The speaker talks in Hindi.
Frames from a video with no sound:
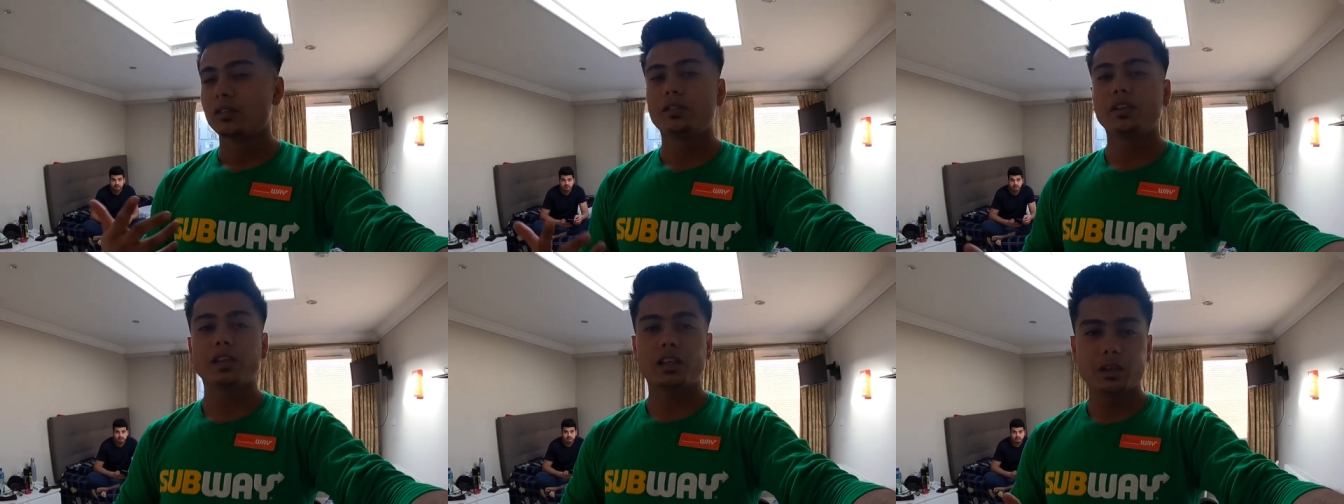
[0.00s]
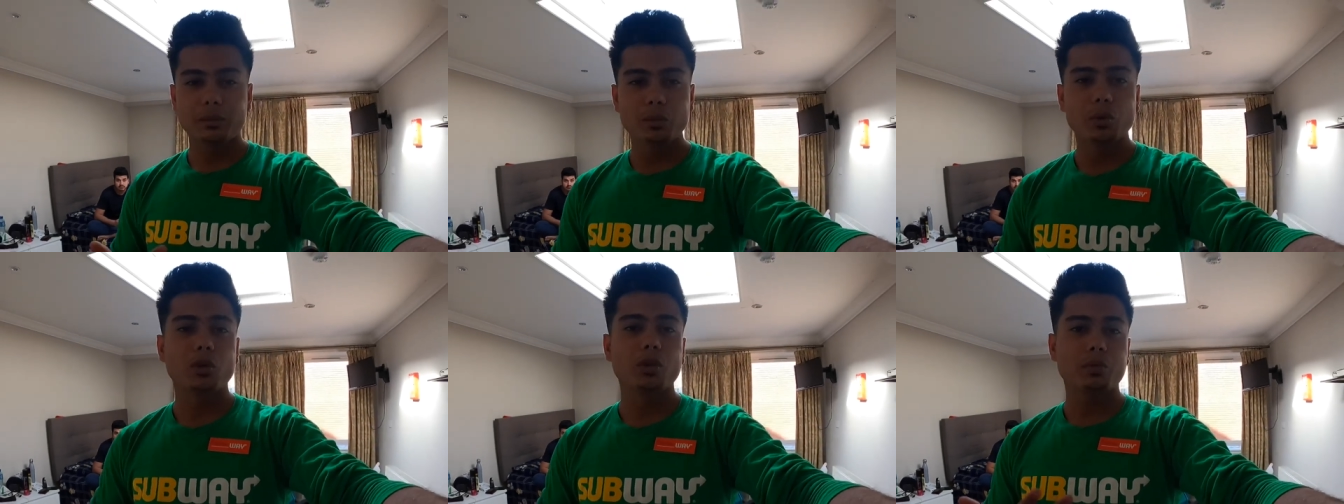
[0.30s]
फिर
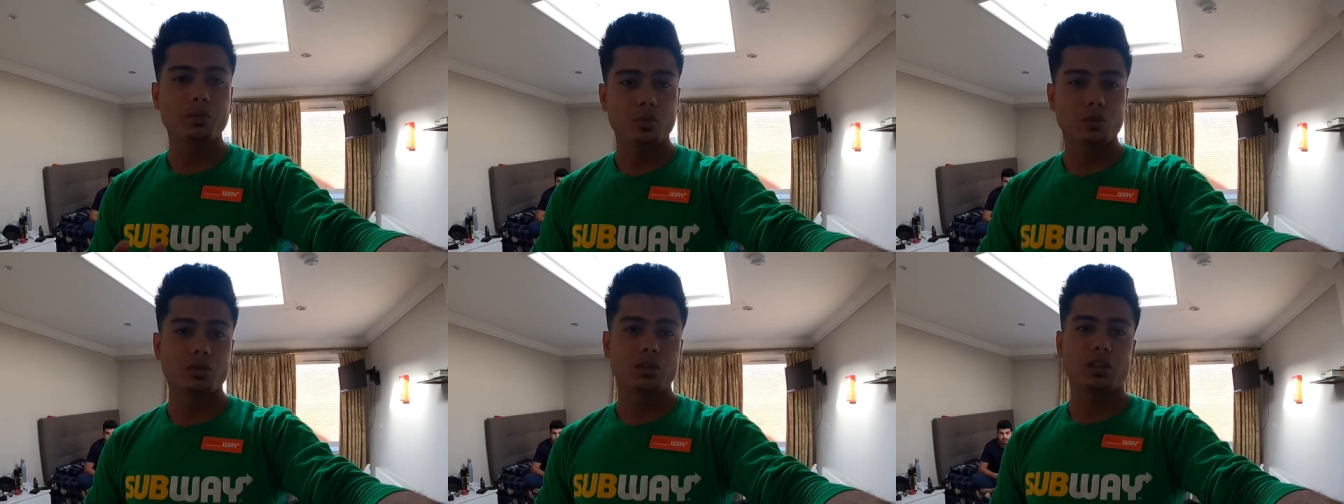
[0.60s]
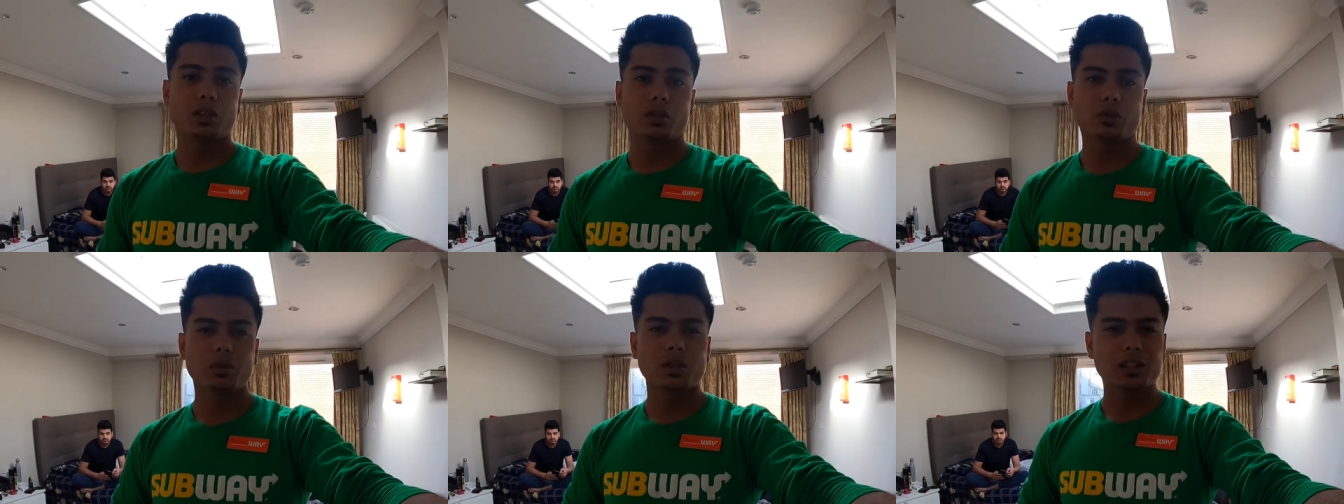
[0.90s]
कहीं बॉडी में कुछ
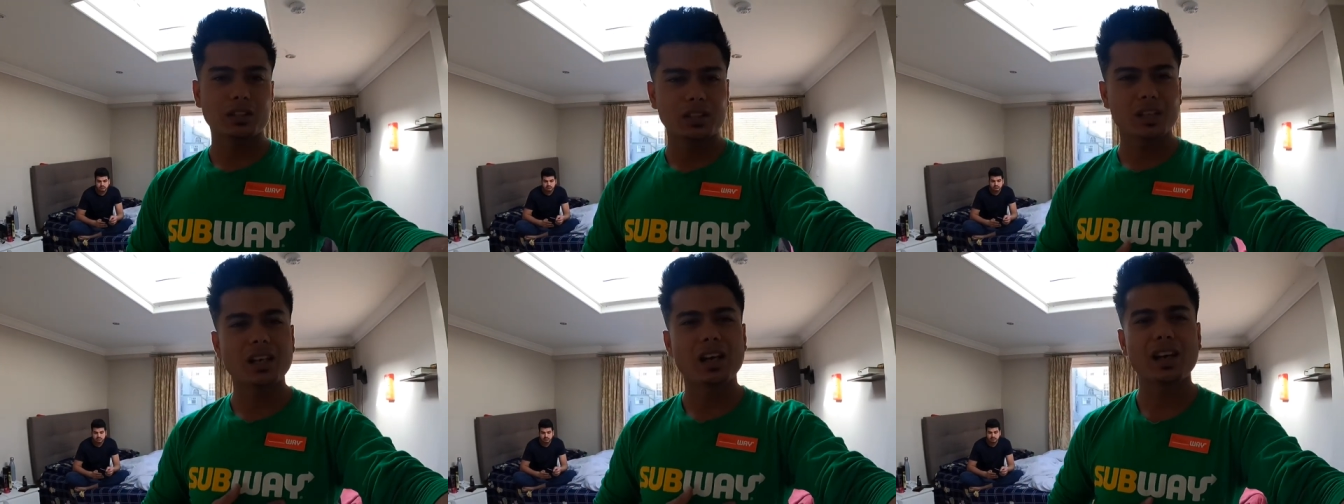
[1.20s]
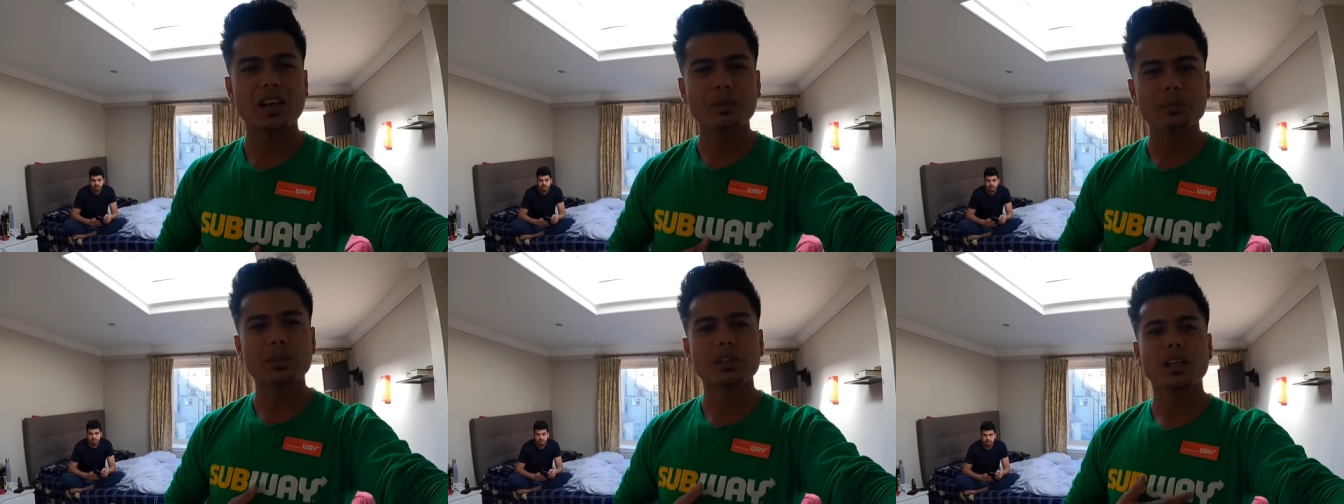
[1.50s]
लगा क्योंकि तो आजकल
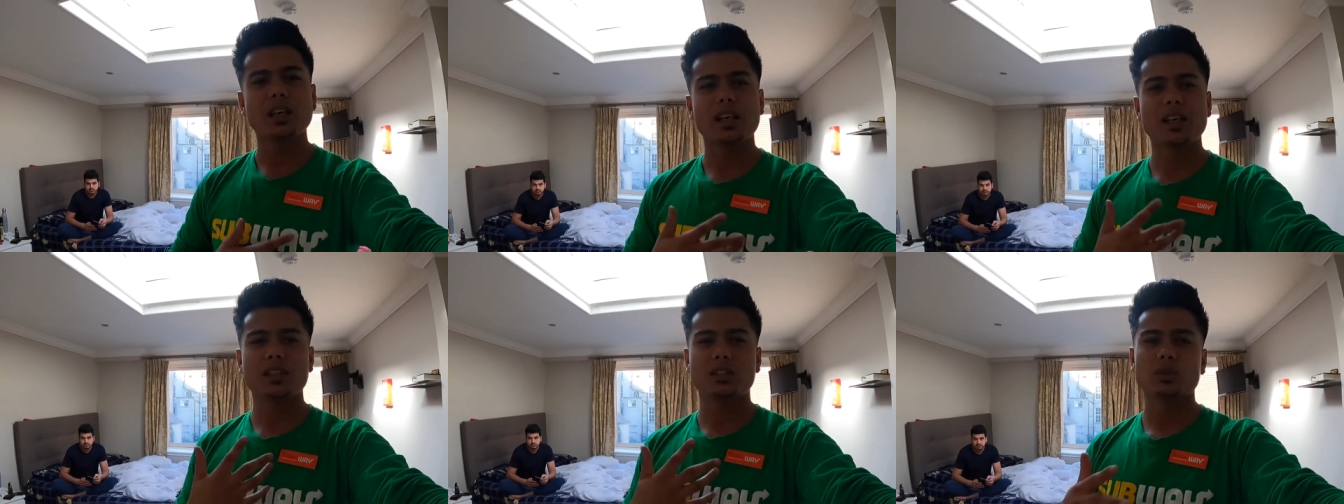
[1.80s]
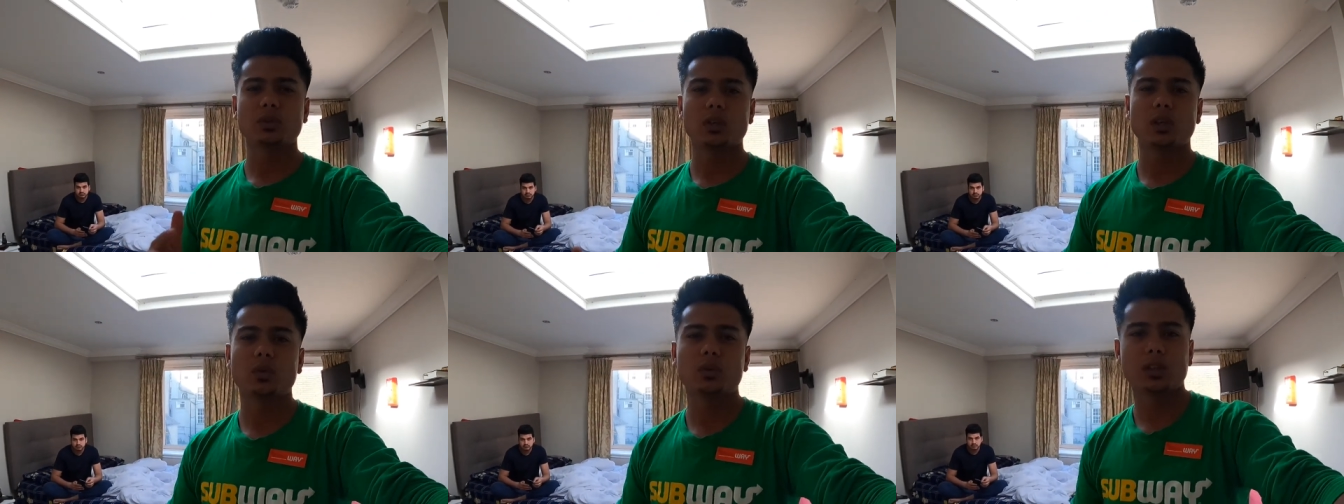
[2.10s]
खाना पीना यार
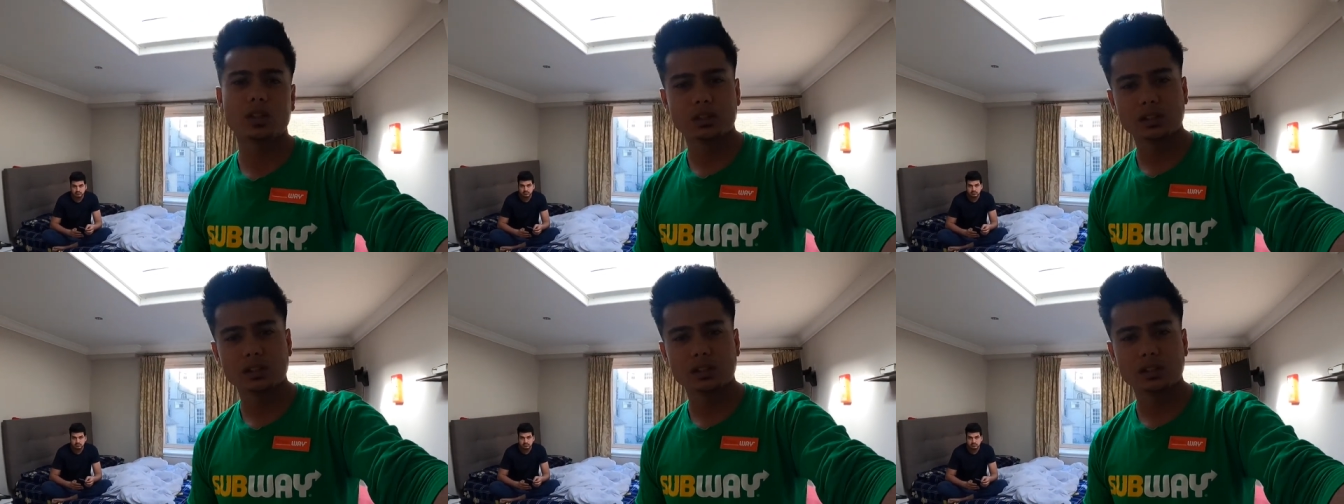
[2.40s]
ऐसे हो रहा है उल्टा